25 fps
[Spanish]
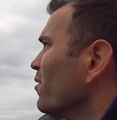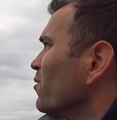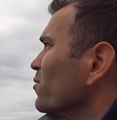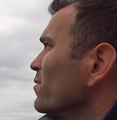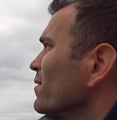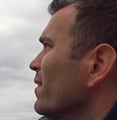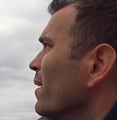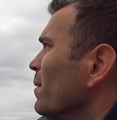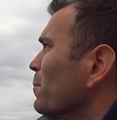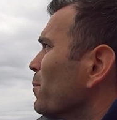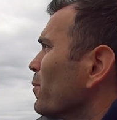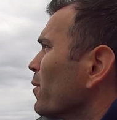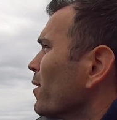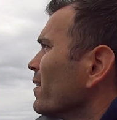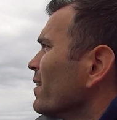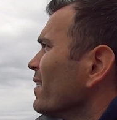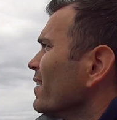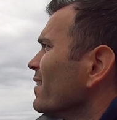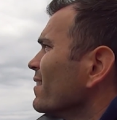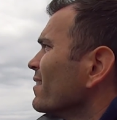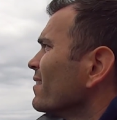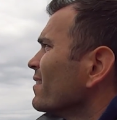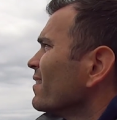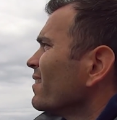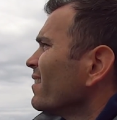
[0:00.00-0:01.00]
no están por allí.
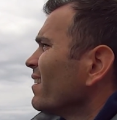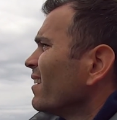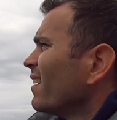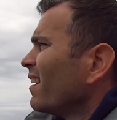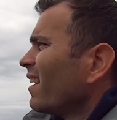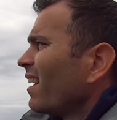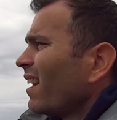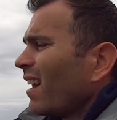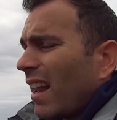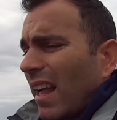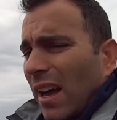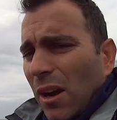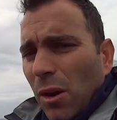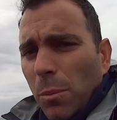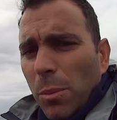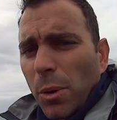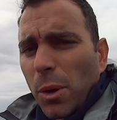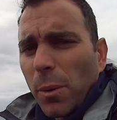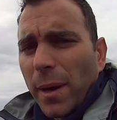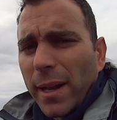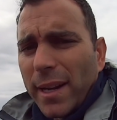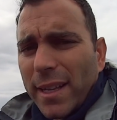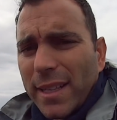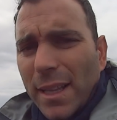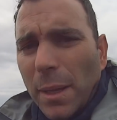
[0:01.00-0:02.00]
La comprobaré